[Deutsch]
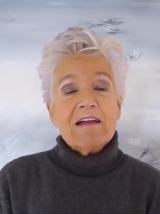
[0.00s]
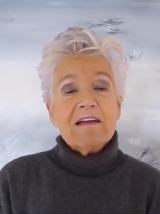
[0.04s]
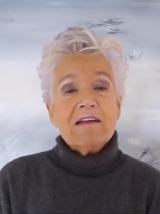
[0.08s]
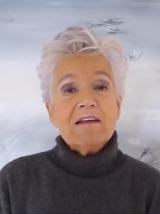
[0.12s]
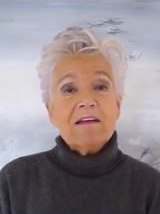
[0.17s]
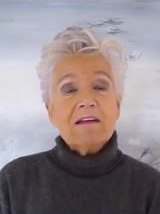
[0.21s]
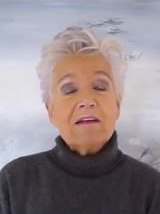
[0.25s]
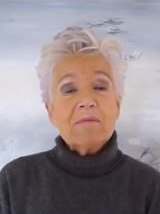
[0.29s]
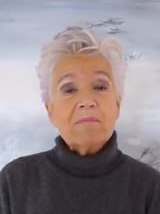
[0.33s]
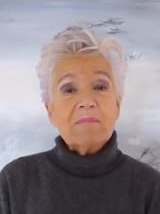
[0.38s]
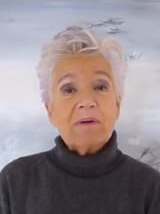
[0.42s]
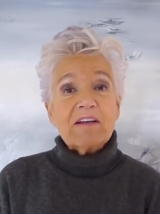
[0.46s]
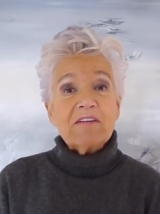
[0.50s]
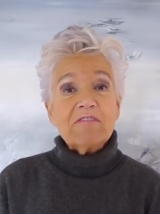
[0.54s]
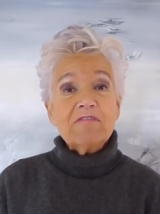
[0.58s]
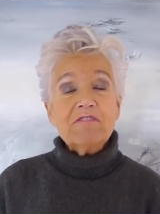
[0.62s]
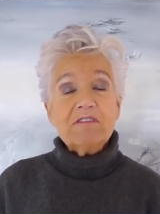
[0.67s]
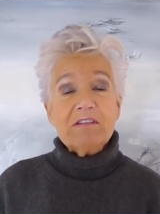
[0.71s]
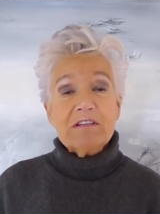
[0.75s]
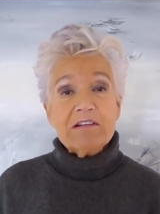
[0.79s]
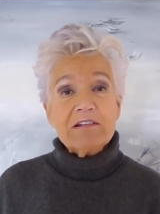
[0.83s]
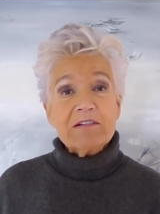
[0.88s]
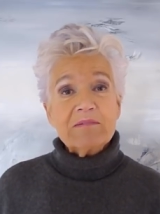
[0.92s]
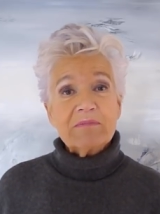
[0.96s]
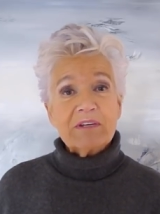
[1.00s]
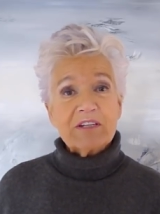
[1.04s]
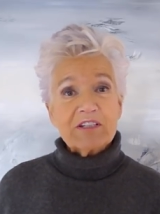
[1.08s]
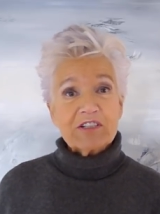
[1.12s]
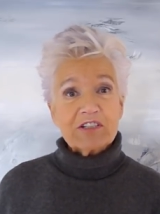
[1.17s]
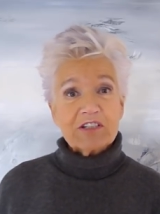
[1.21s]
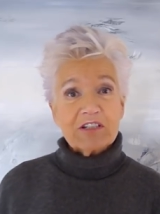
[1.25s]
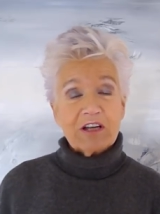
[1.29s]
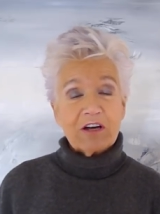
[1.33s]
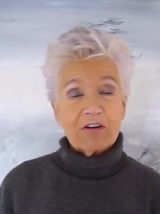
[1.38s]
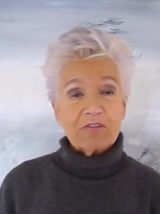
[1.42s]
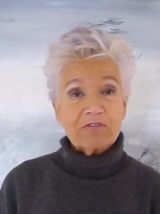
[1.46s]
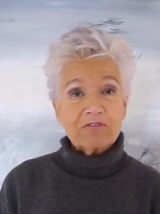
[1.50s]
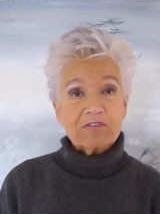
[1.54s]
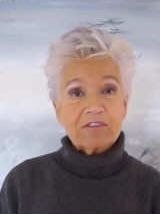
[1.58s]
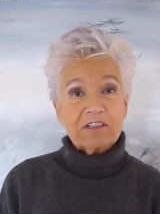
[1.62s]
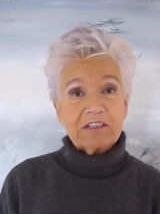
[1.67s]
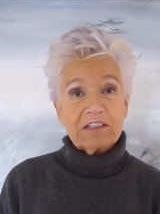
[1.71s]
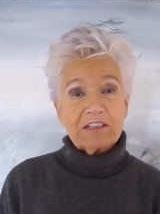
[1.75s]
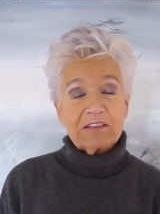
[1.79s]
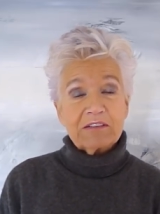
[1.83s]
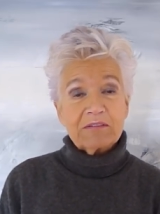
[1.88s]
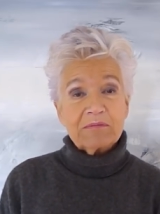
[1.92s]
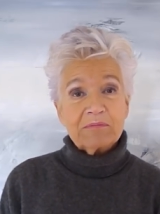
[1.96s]
äh, bei vielen Menschen
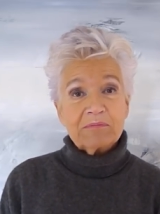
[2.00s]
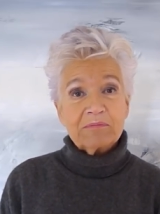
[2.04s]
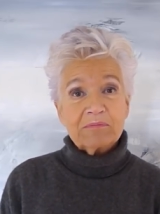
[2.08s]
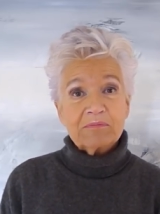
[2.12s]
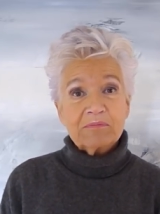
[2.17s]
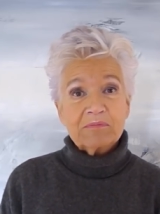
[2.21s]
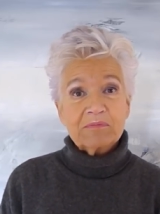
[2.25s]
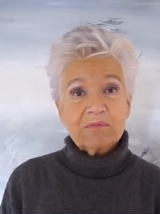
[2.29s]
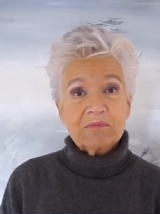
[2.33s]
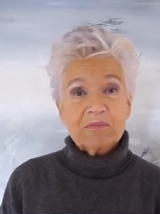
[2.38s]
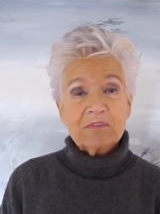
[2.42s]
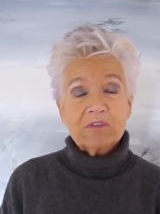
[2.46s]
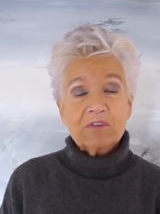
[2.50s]
auftreten.